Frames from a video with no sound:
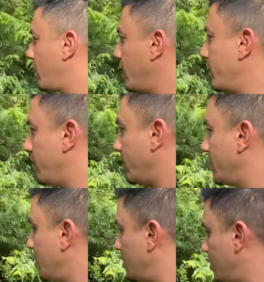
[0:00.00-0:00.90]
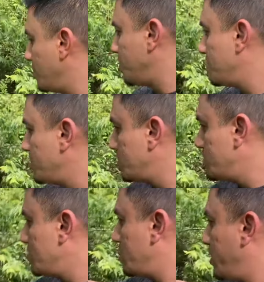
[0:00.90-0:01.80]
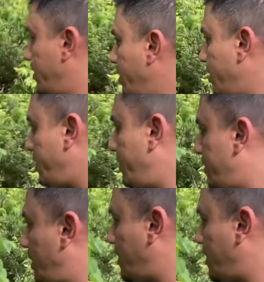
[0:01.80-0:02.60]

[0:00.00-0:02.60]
عليها هنا عندنا